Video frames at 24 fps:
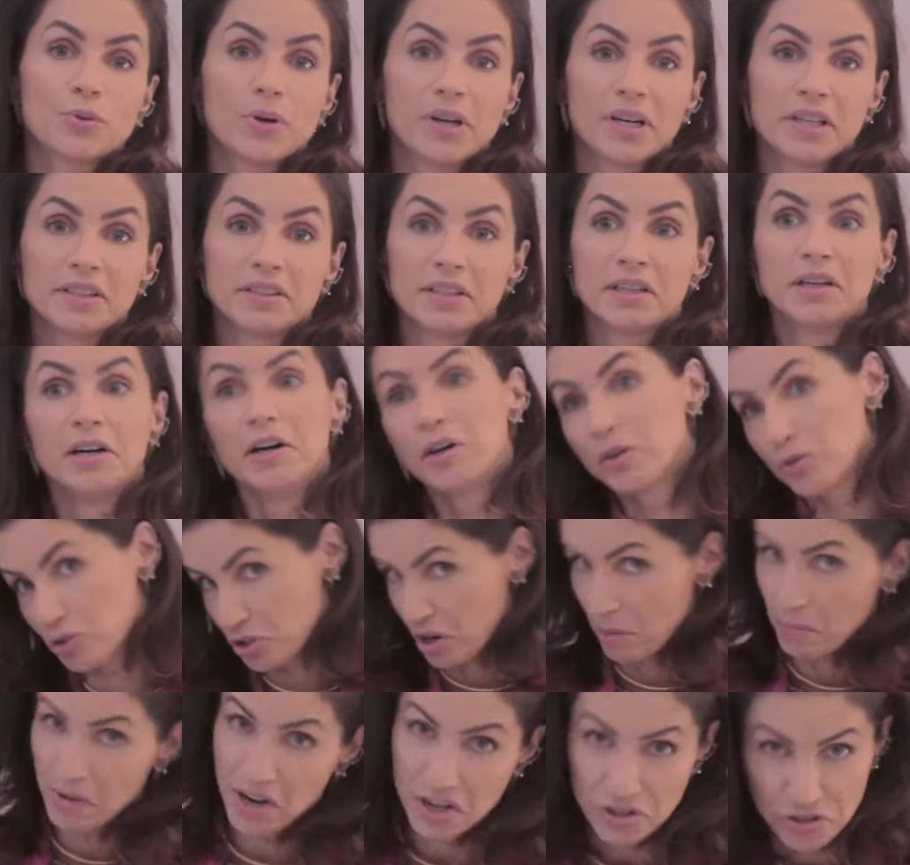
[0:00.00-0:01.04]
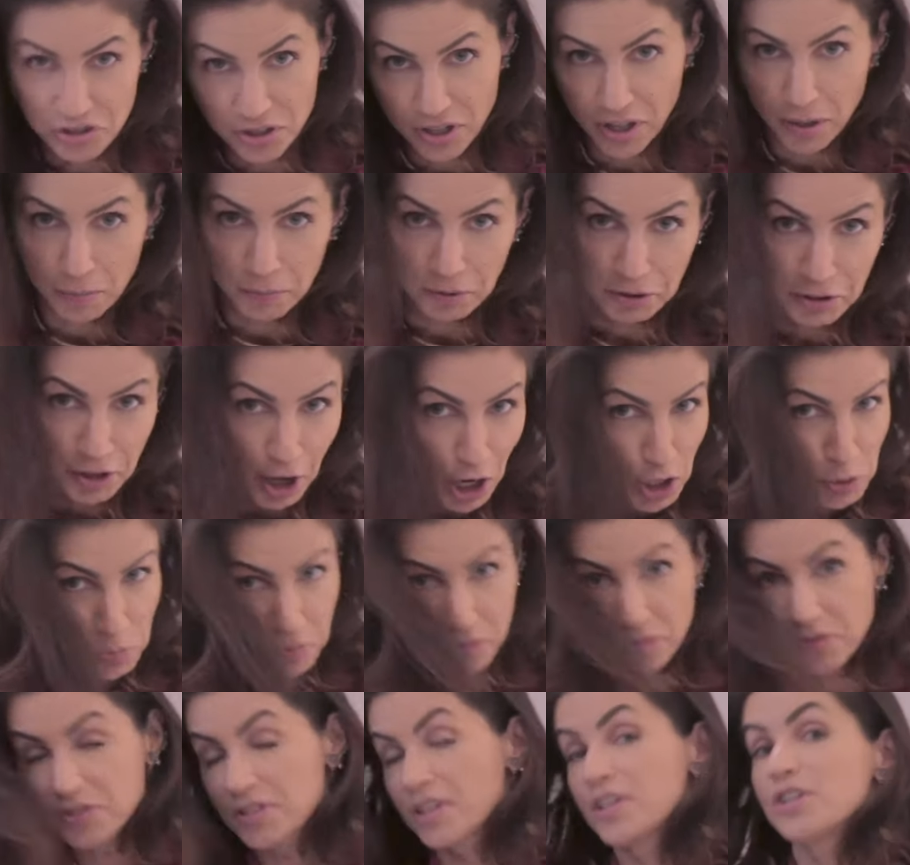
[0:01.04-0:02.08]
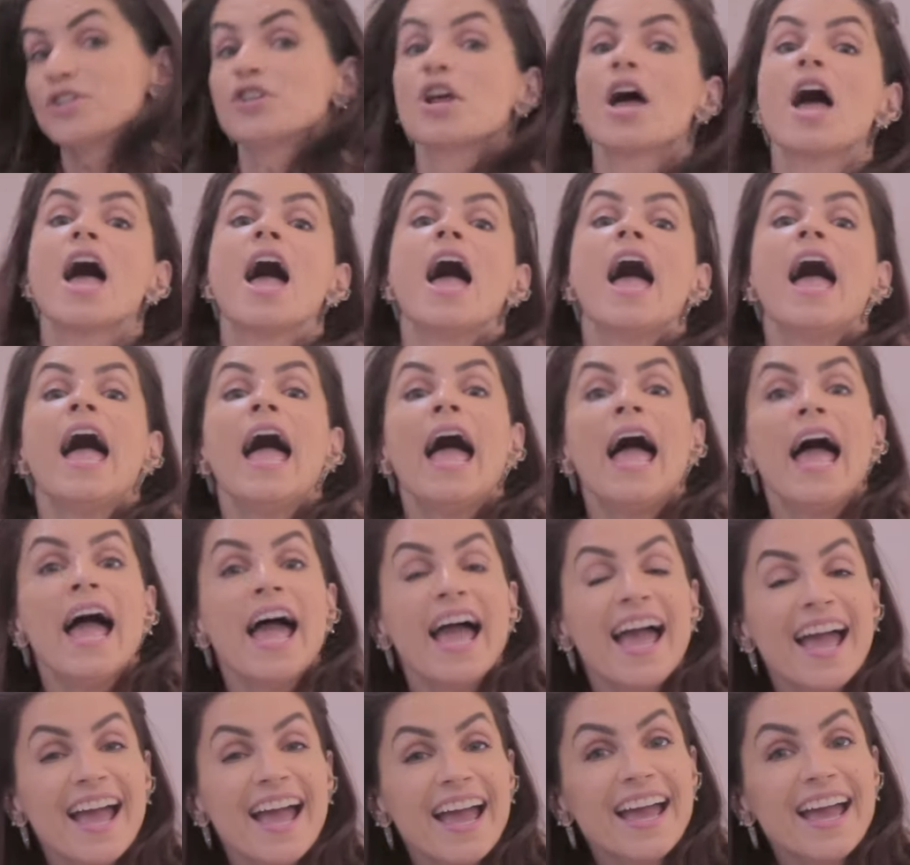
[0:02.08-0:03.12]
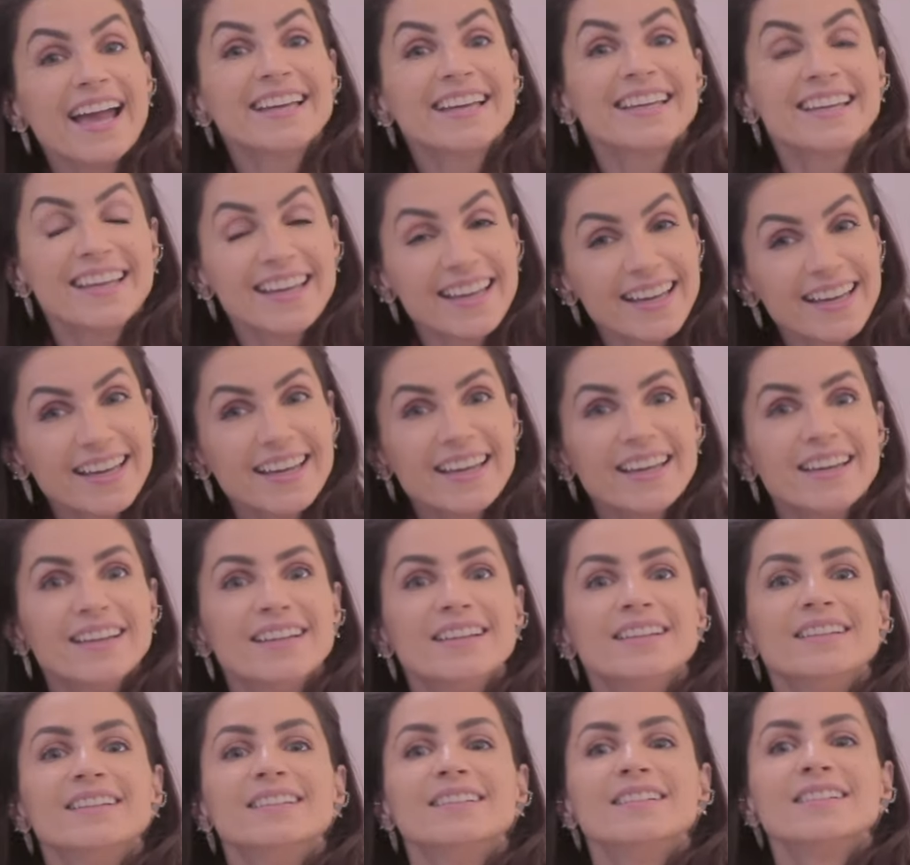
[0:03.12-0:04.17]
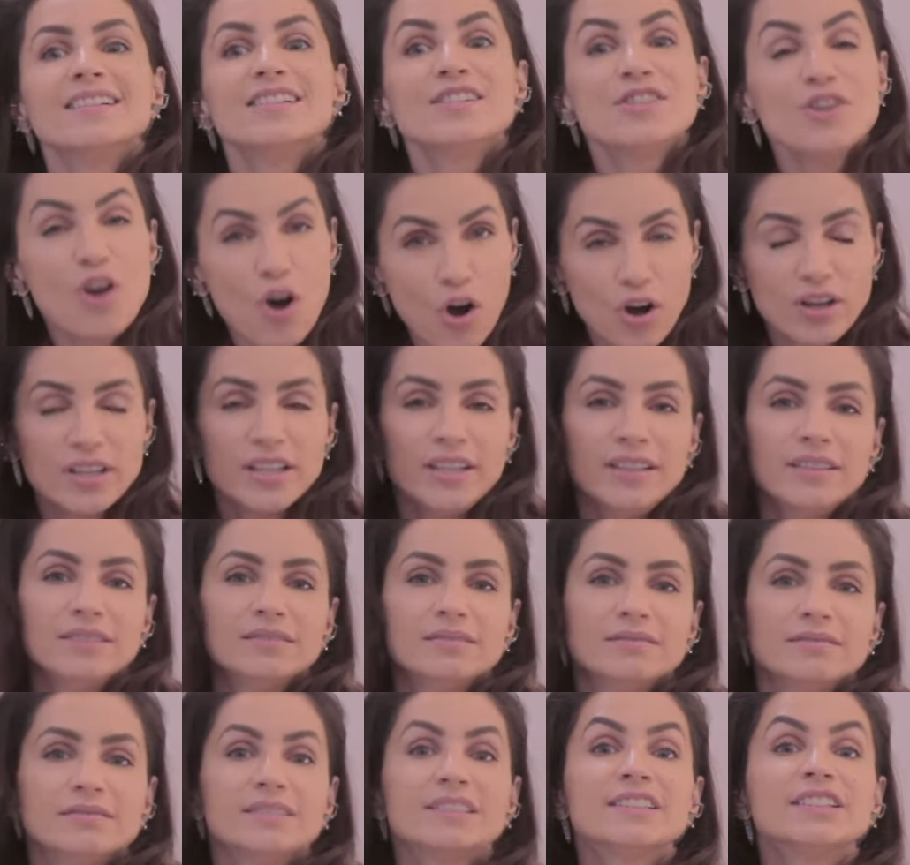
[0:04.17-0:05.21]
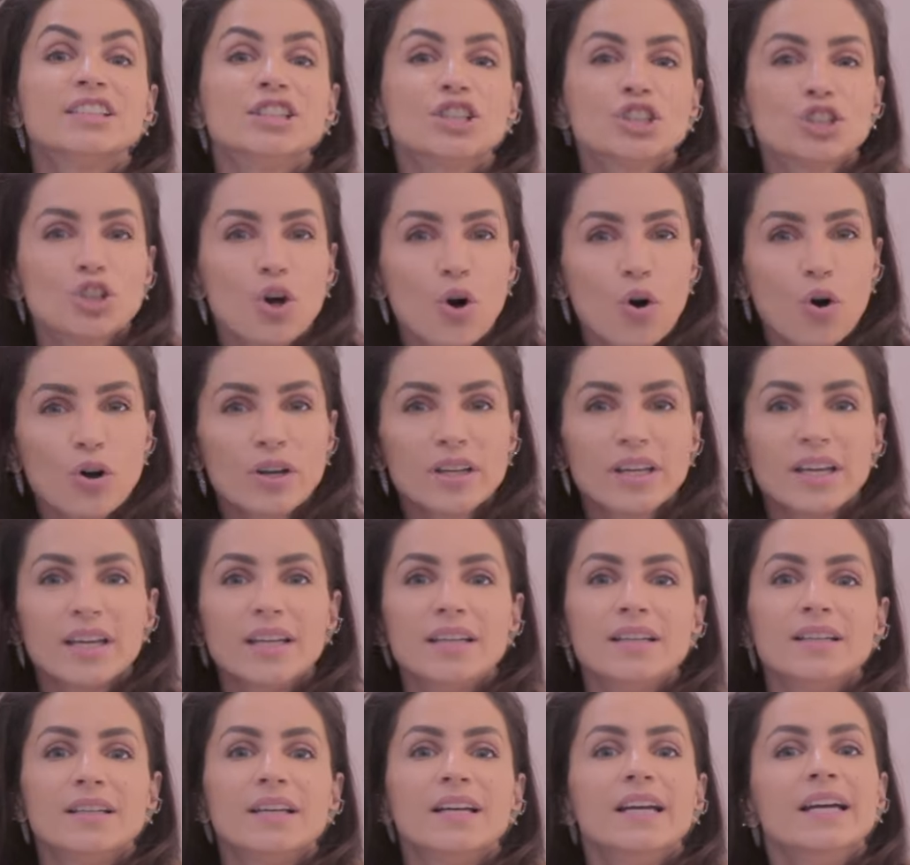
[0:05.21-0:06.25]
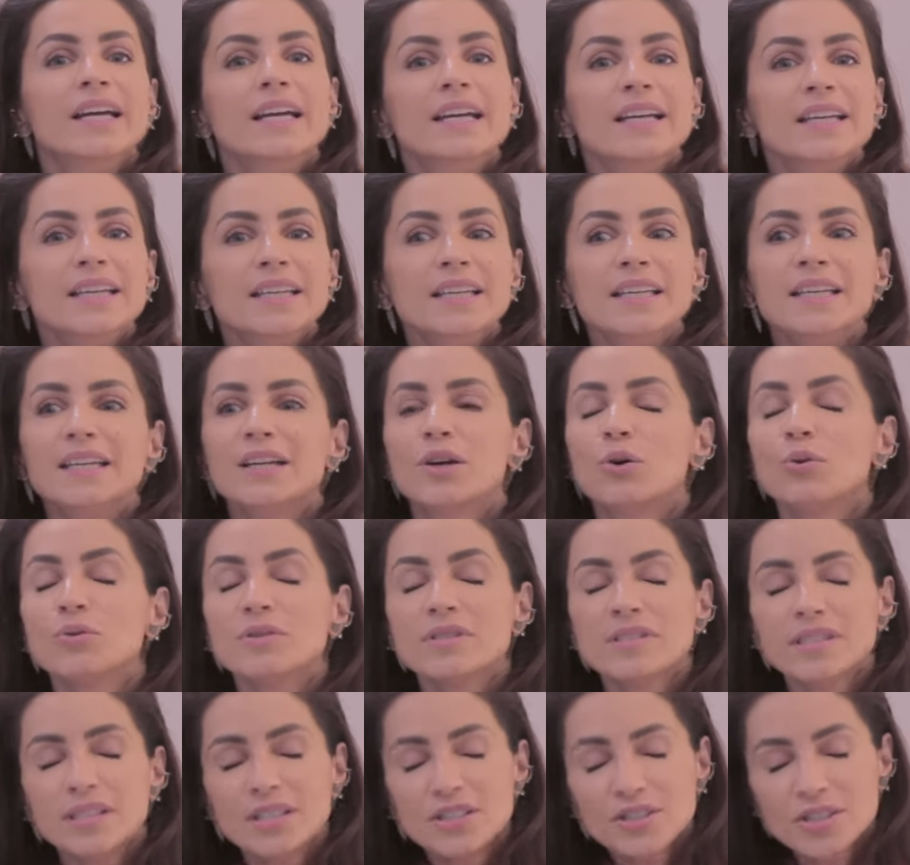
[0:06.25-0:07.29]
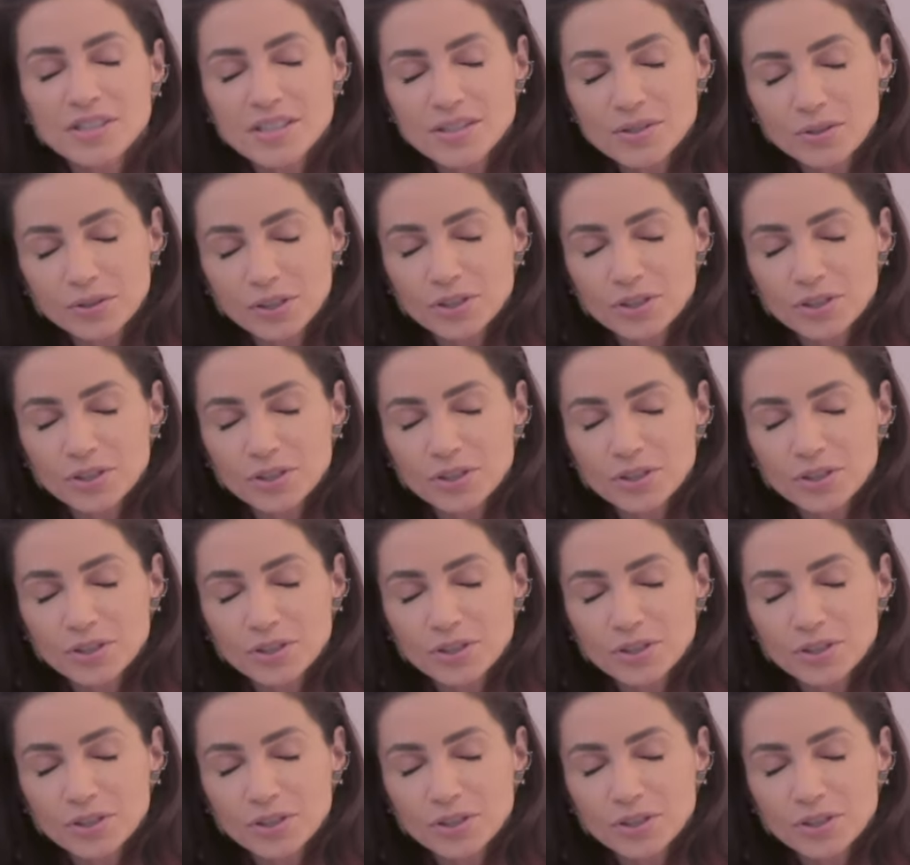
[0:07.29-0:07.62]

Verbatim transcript: dos 40 anos, jamais diria a minha idade para vocês, é que se olhem, se toquem e conscientizem